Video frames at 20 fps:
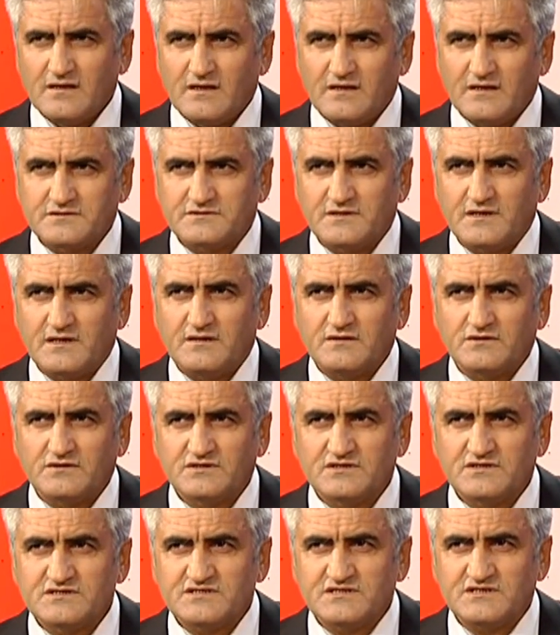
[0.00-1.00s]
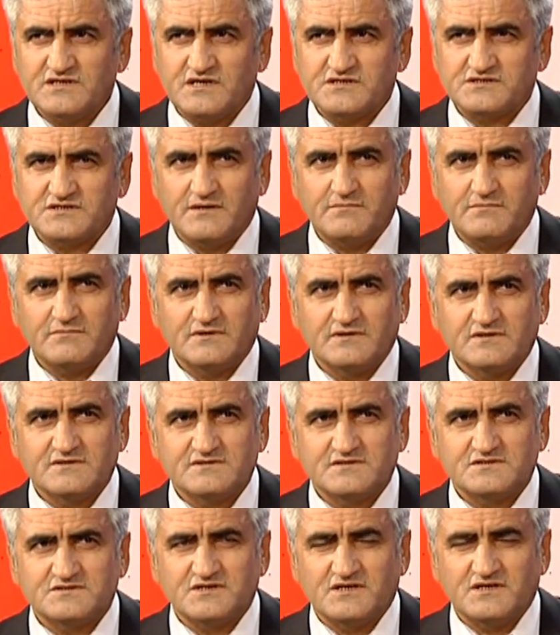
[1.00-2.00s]
İşte hızlı yaşam,
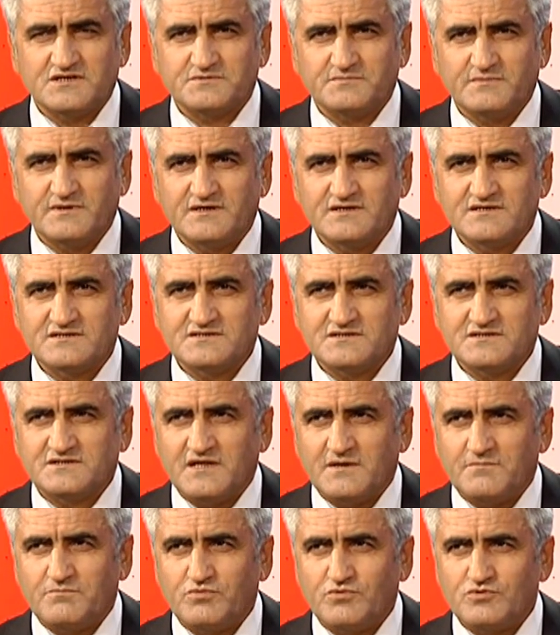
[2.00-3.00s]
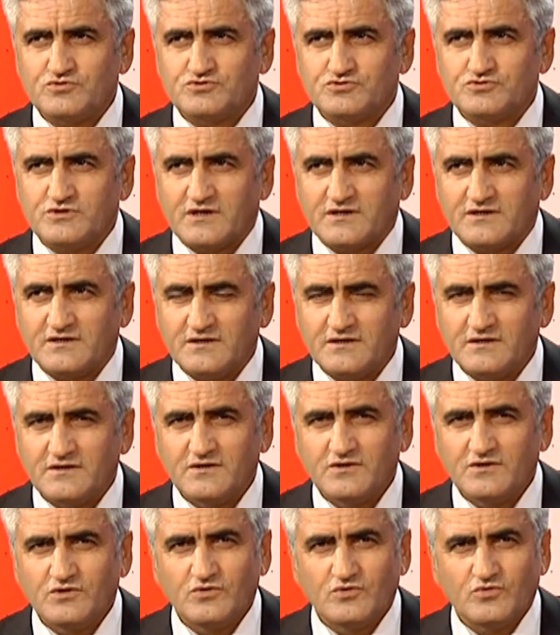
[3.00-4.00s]
hızlı çalışma, hızlı tempo, sürekli
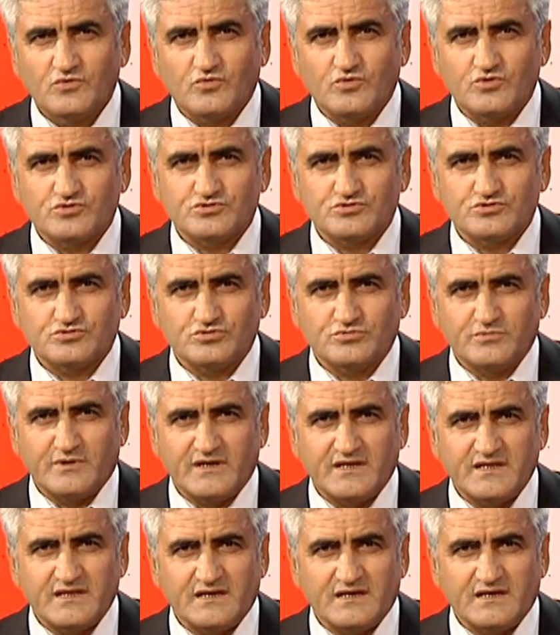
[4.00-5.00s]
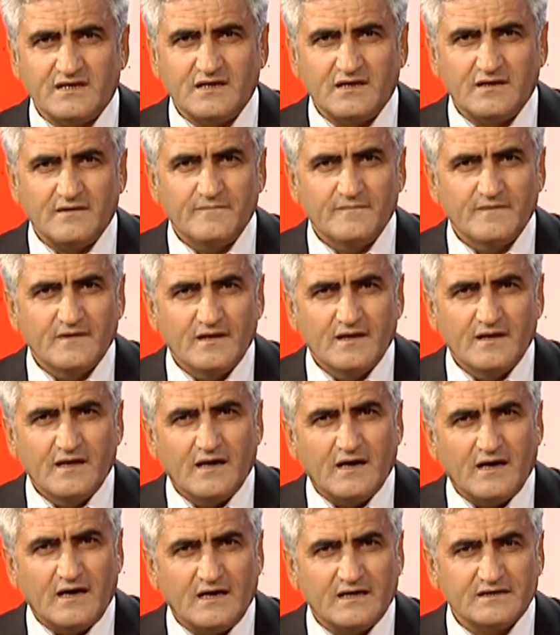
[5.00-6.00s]
koşuşturma nedeniyle
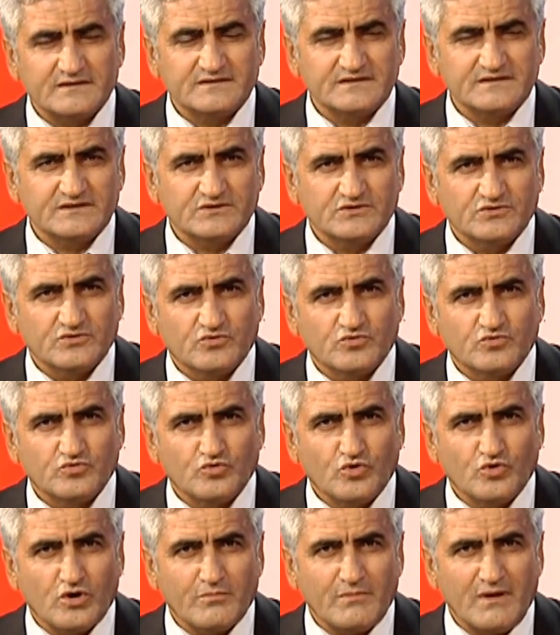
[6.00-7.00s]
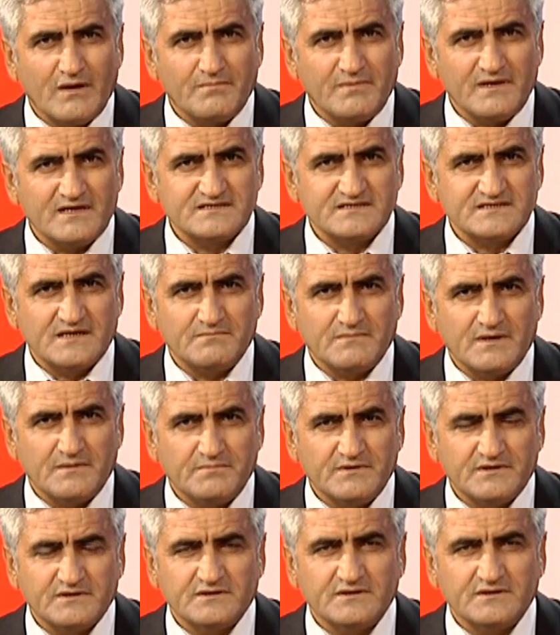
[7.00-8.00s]
artık normal beslenme
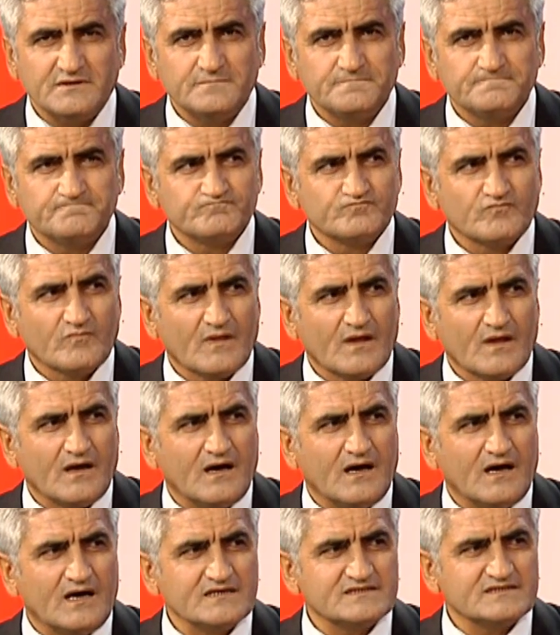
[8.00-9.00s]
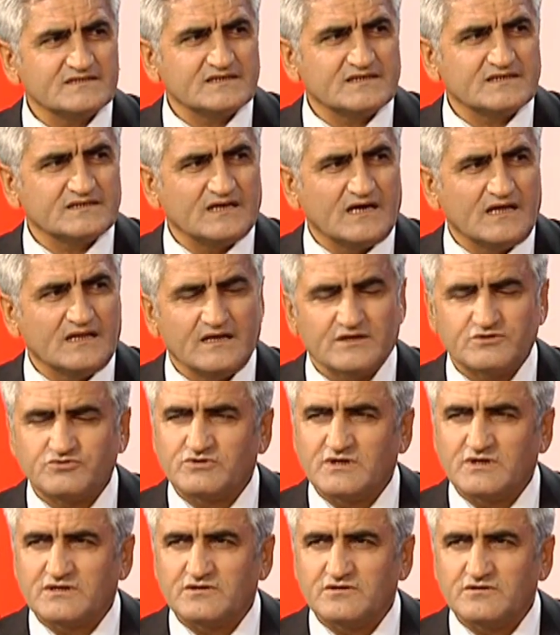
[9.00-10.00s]
bitti. Hazır gıdalar
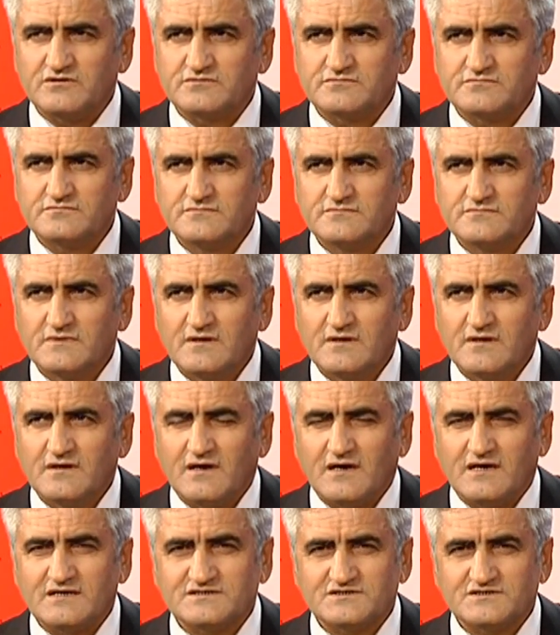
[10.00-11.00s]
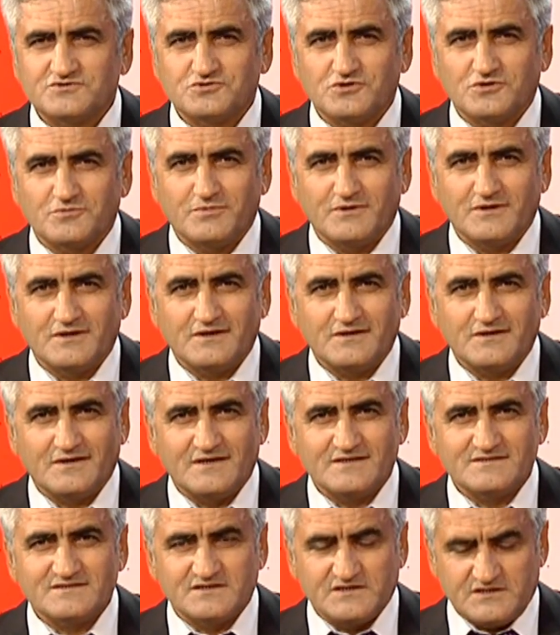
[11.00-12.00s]
tüketiliyor. Hazır çorbalar,
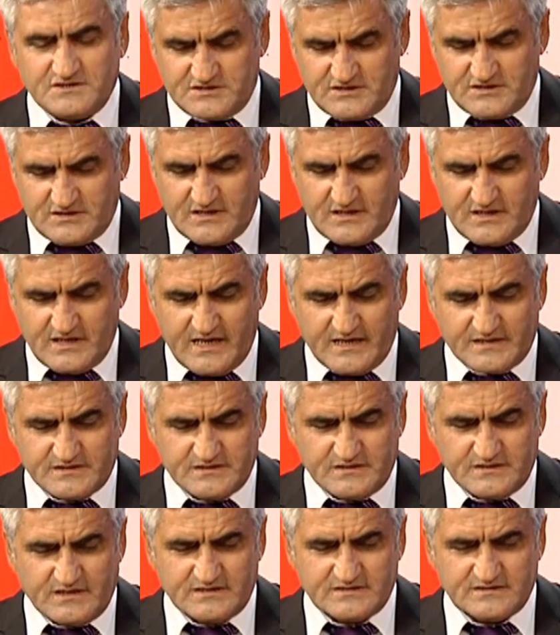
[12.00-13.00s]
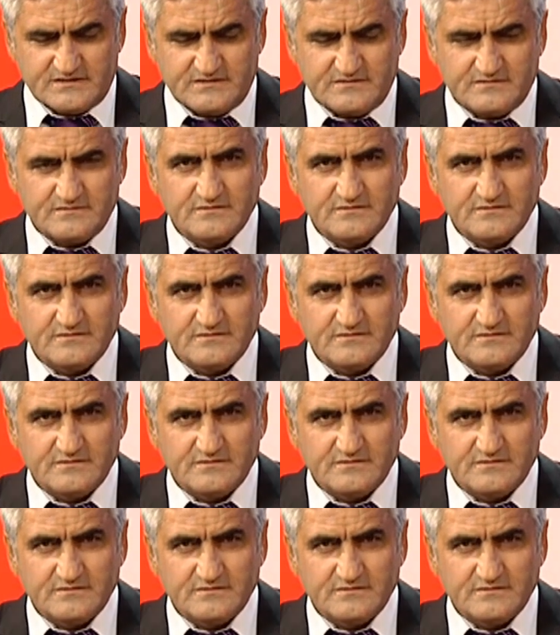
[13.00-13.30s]
hazır yiyecekler, her şey hazır.